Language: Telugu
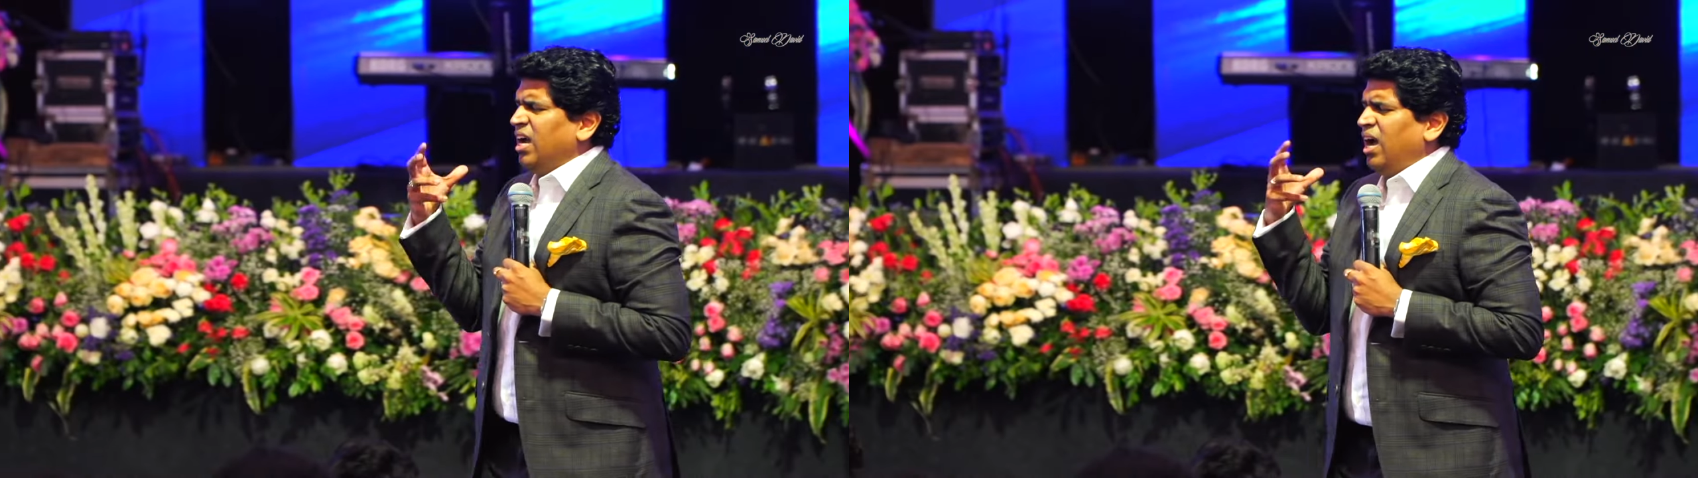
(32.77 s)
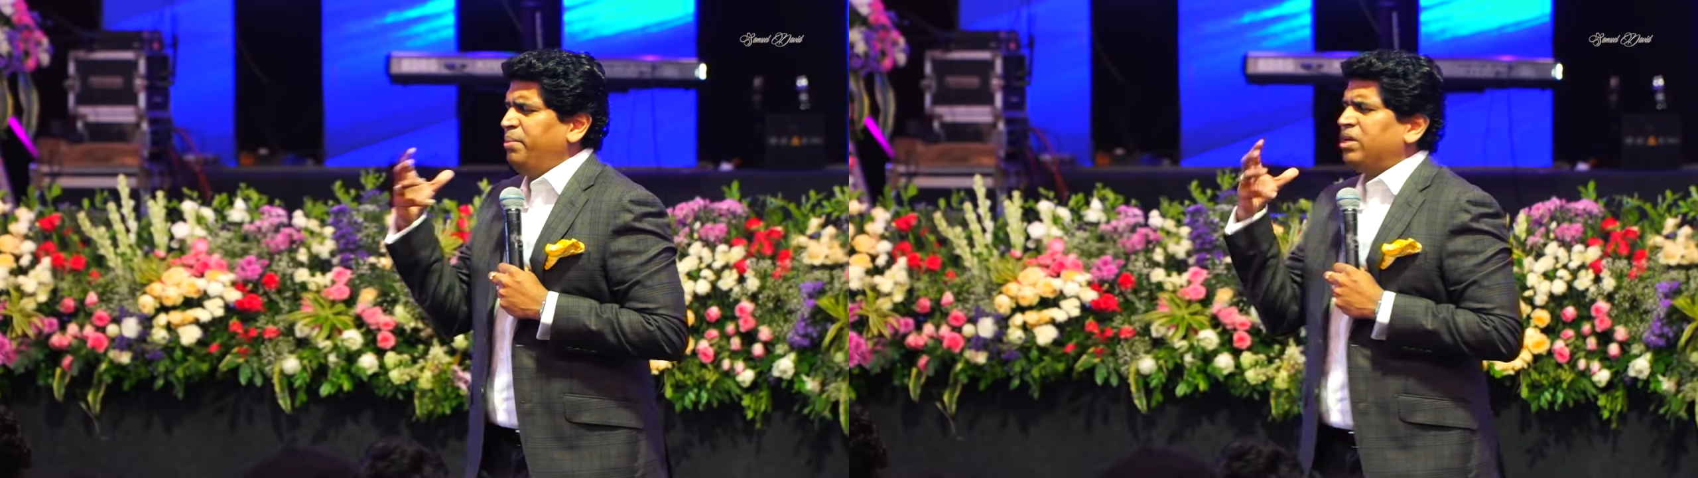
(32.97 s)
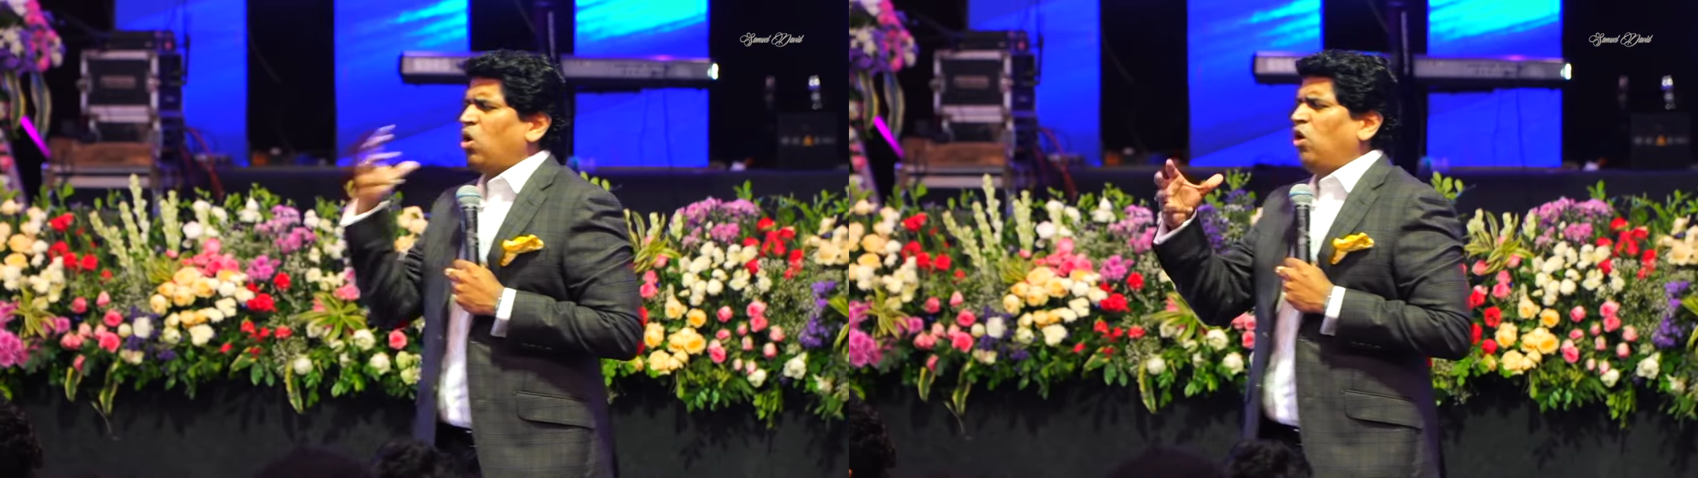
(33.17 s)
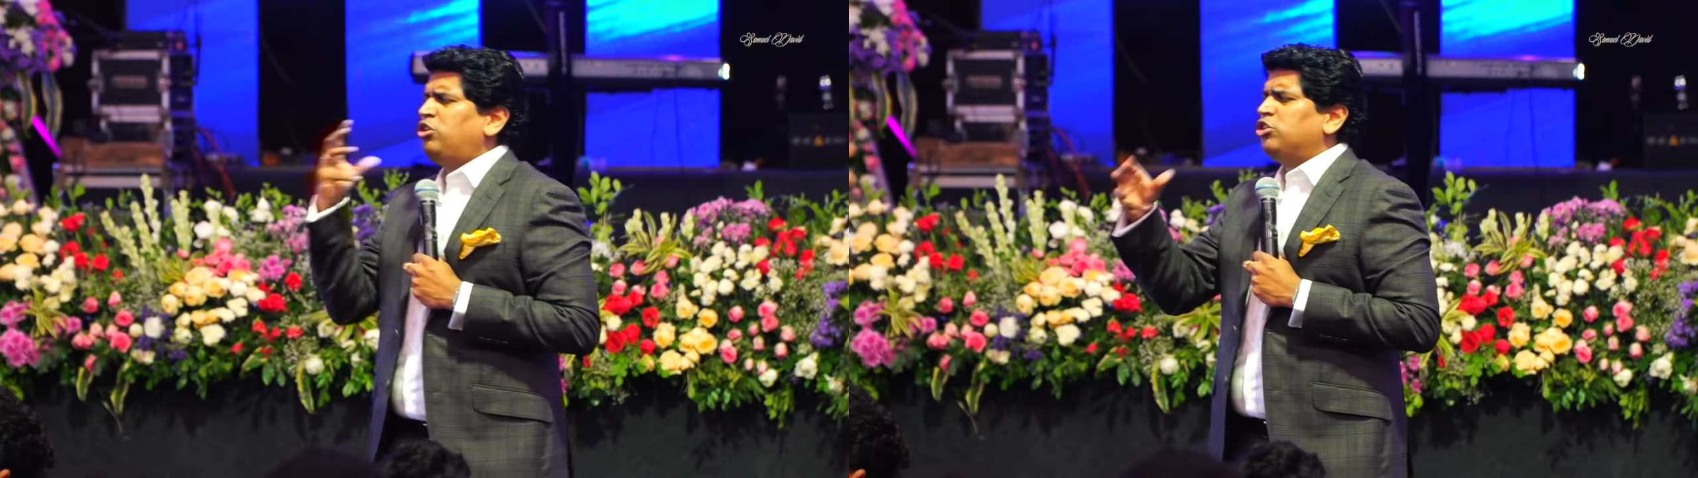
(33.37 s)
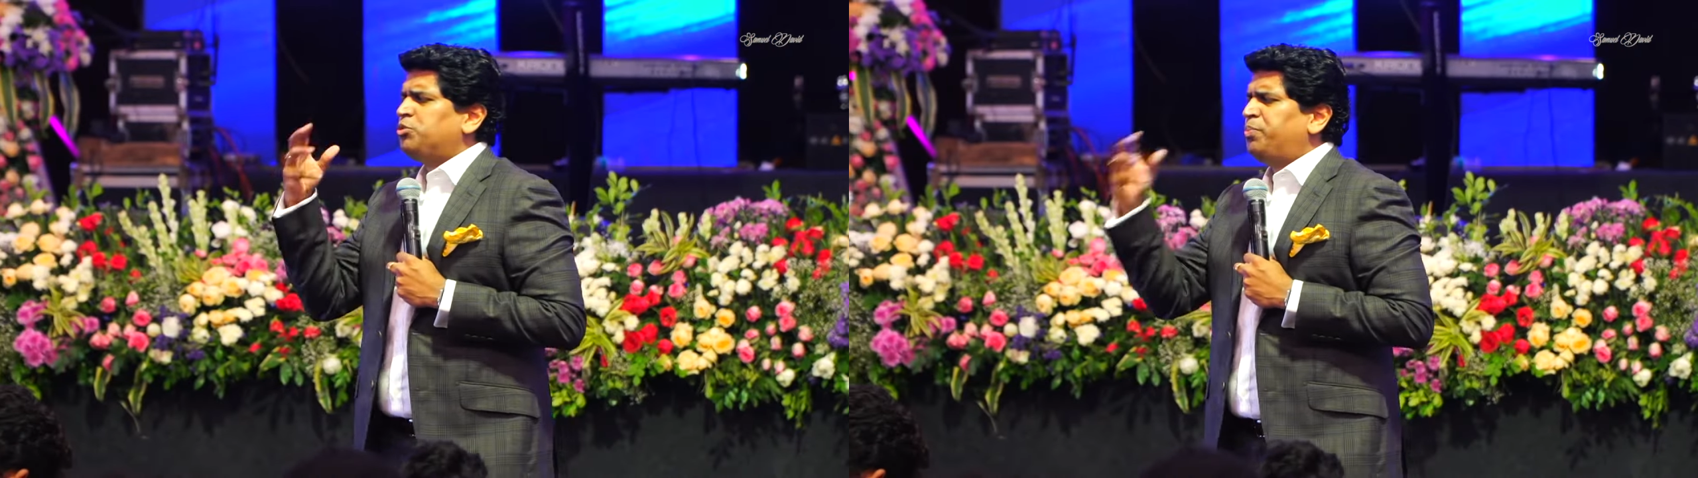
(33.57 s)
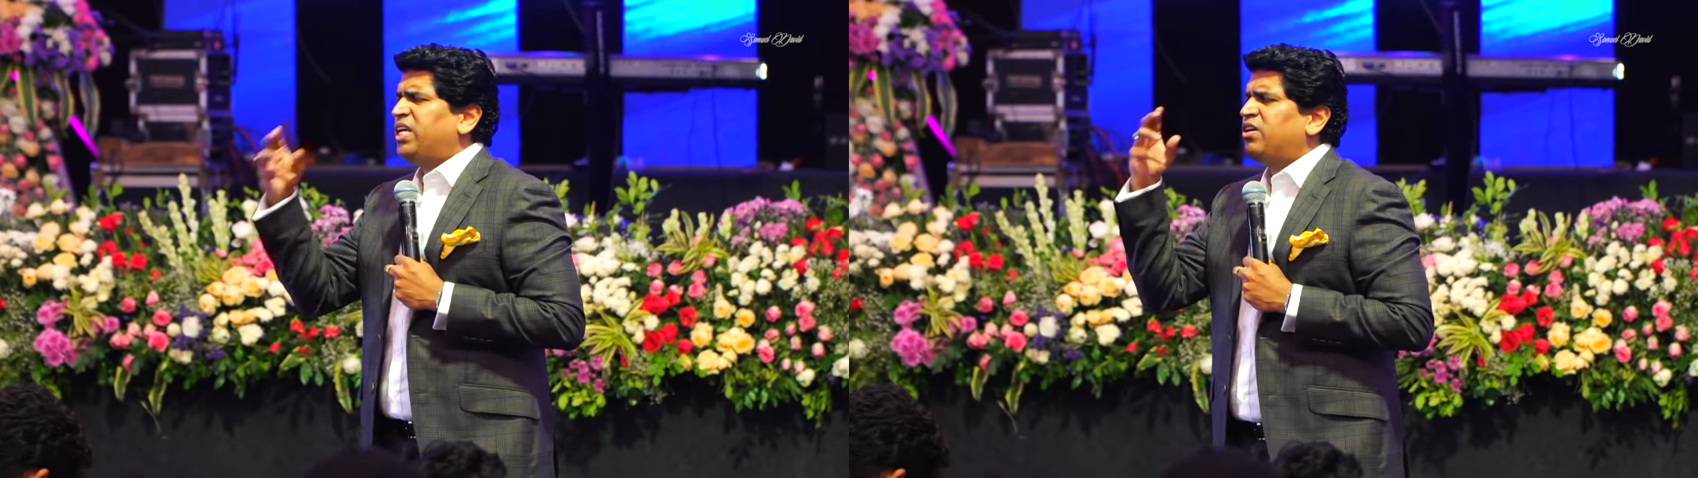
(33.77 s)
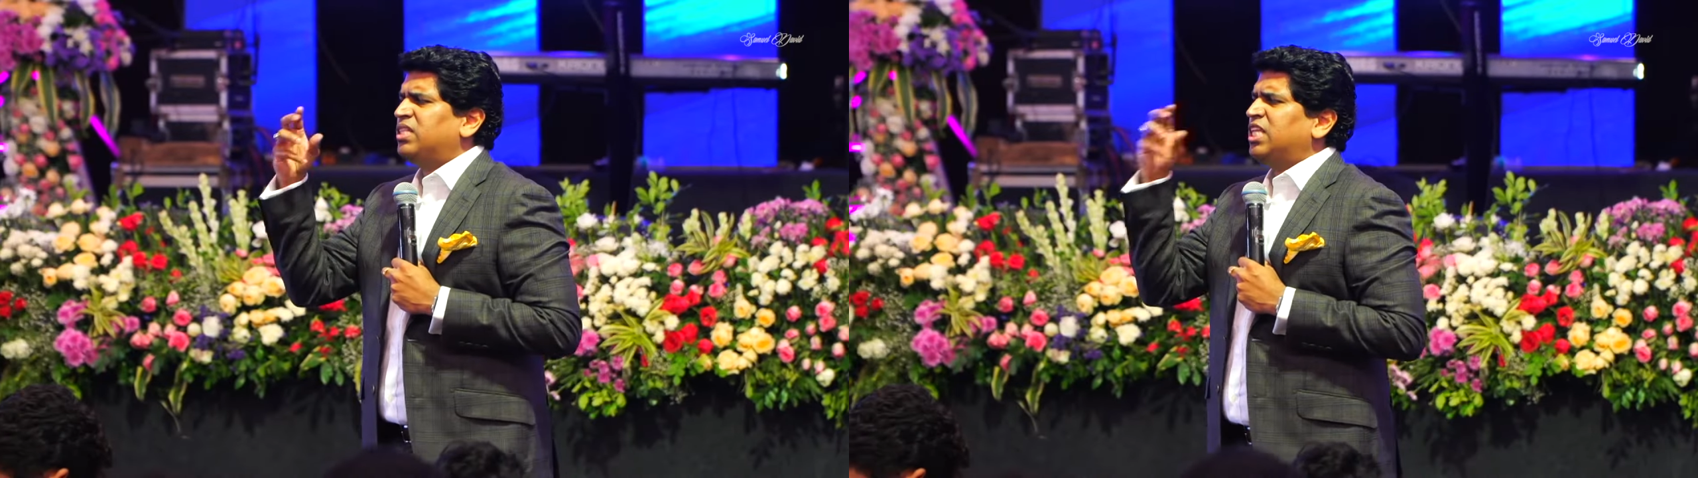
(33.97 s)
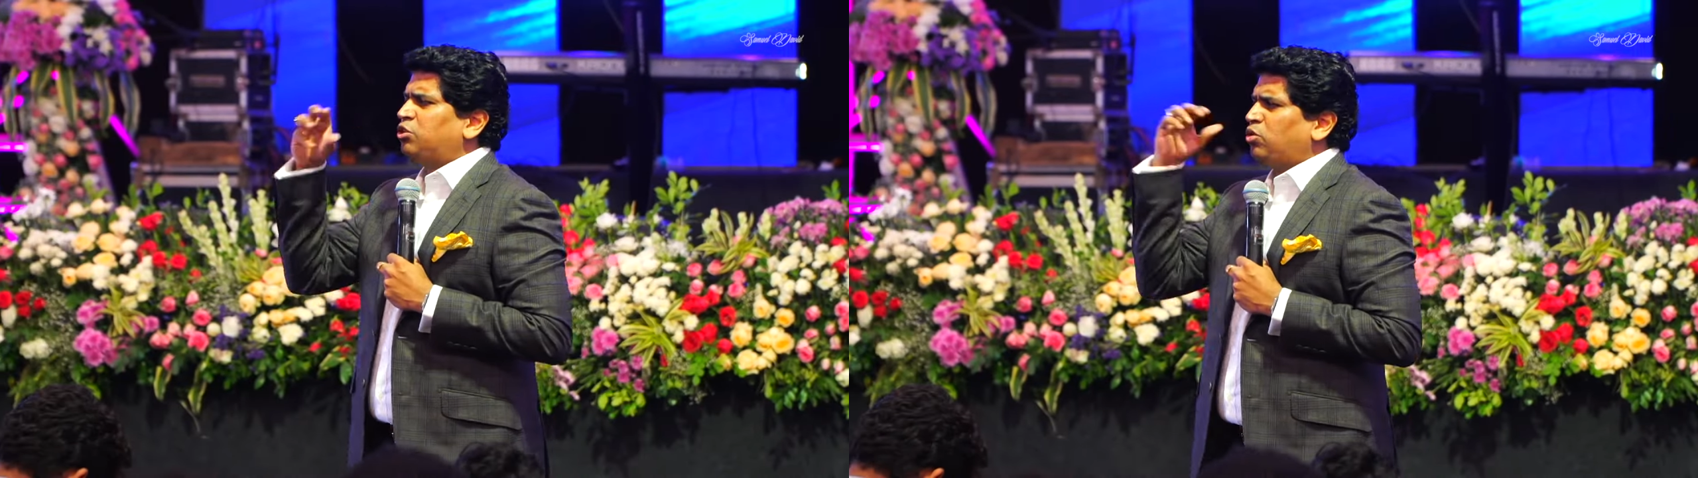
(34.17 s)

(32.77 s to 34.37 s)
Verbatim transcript: ఐ మీన్ కాల్ టు స్పీక్ ద